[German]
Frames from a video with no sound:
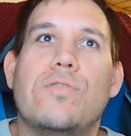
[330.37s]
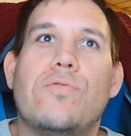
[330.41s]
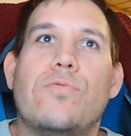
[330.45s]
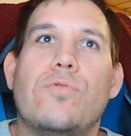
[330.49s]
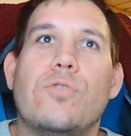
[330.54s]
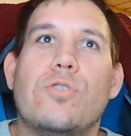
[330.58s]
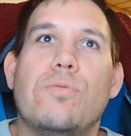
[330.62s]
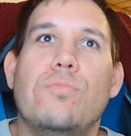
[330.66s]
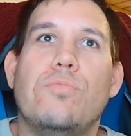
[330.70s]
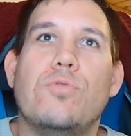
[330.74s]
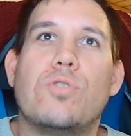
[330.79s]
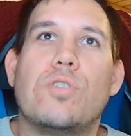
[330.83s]
für
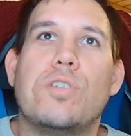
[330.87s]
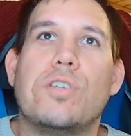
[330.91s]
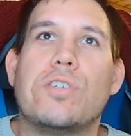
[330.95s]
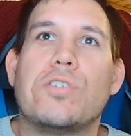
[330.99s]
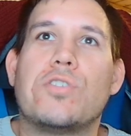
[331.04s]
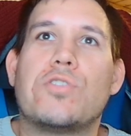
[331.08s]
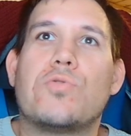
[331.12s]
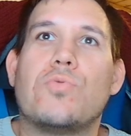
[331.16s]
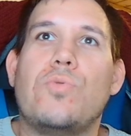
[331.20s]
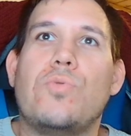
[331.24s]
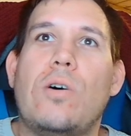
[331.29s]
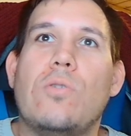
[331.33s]

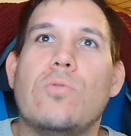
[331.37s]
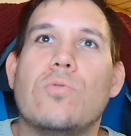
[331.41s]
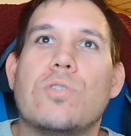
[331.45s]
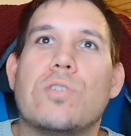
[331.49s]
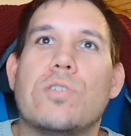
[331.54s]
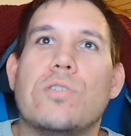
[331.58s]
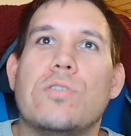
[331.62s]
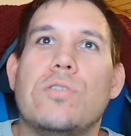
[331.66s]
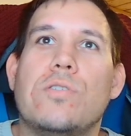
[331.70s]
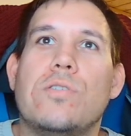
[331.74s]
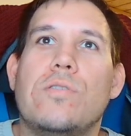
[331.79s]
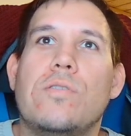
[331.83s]
gemütliches
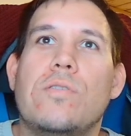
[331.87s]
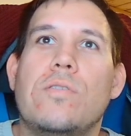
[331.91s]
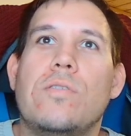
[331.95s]
Zuhause.